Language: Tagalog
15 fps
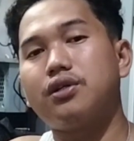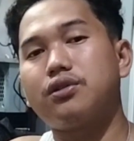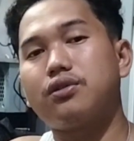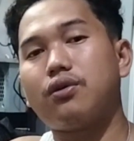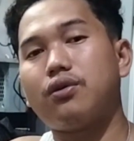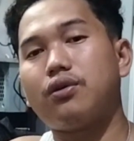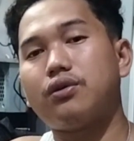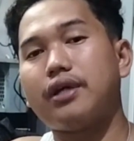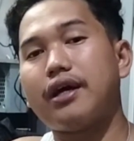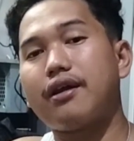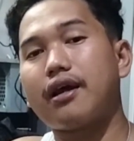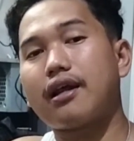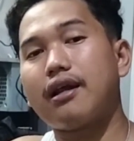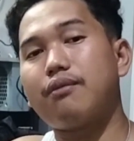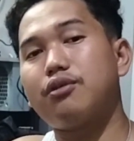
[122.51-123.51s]
So
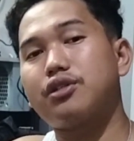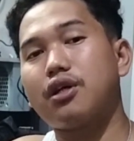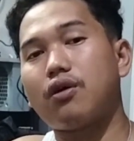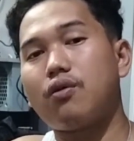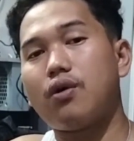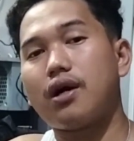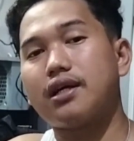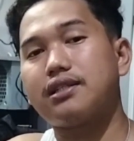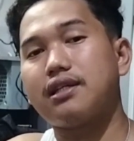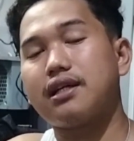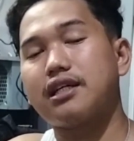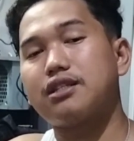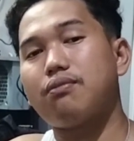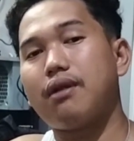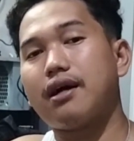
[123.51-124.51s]
direct lang mo sa kuha kasi
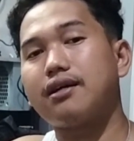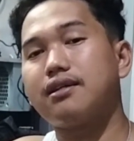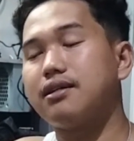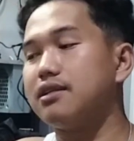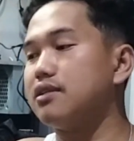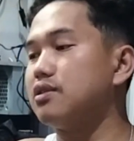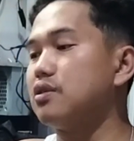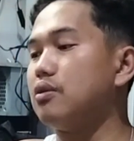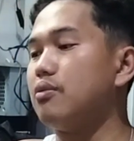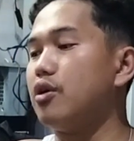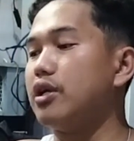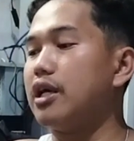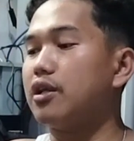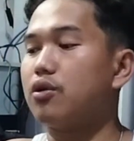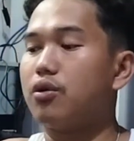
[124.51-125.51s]
kas vlog. So
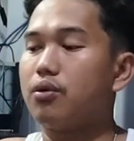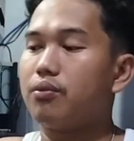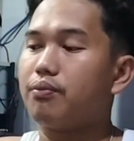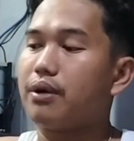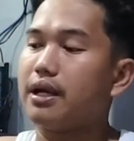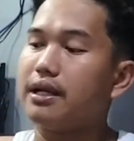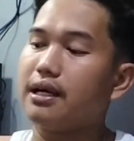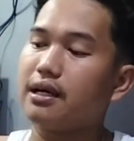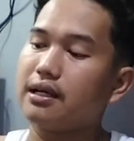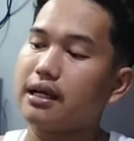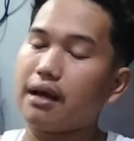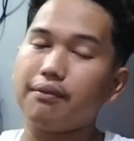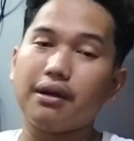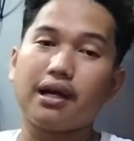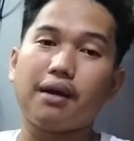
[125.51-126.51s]
mao ni atong product,
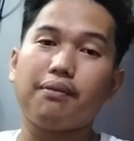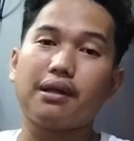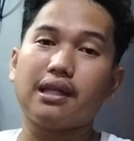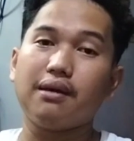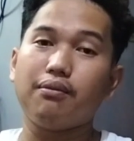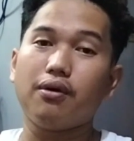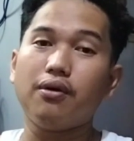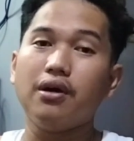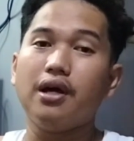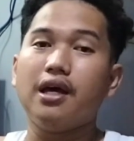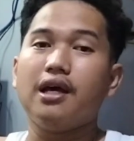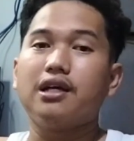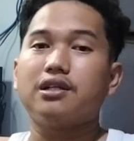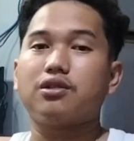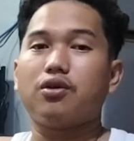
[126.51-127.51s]
grabe ka epektibo.
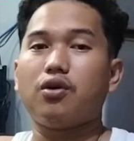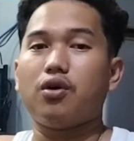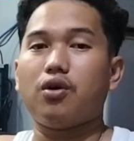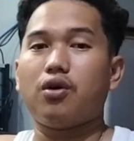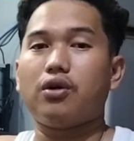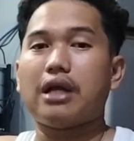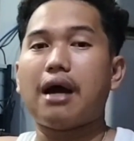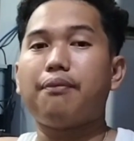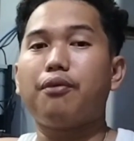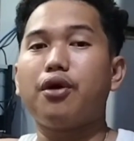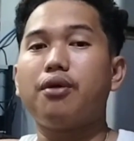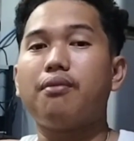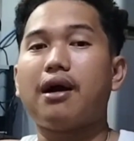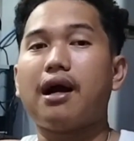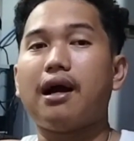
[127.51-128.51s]
So
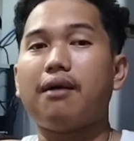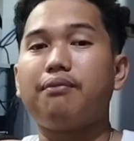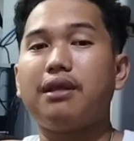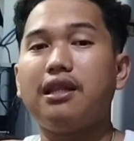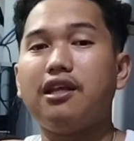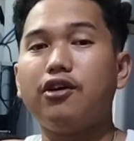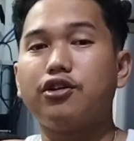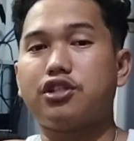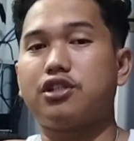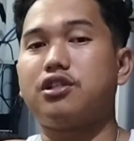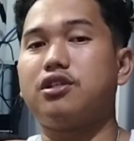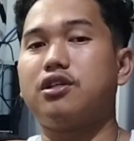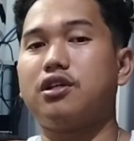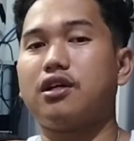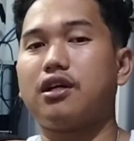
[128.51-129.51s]
naapoy mga
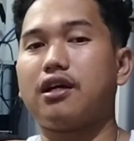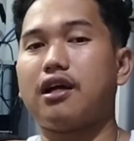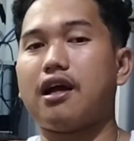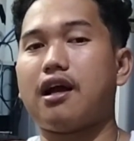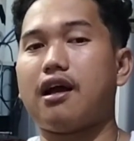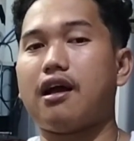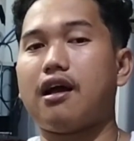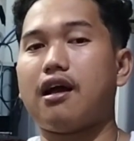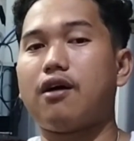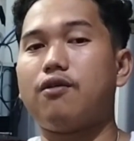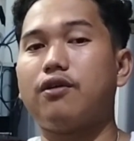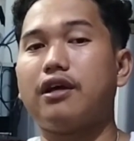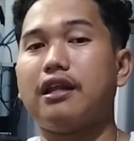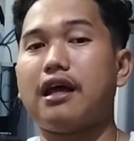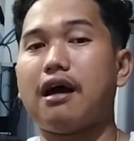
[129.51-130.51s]
videos nga
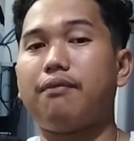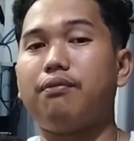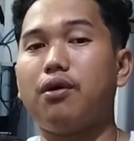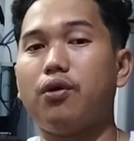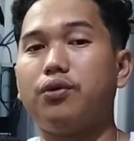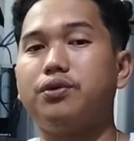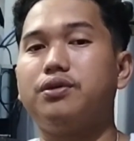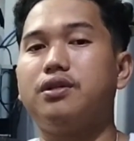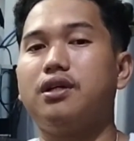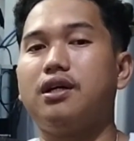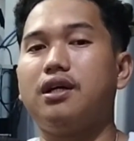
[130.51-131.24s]
akong gina-upload.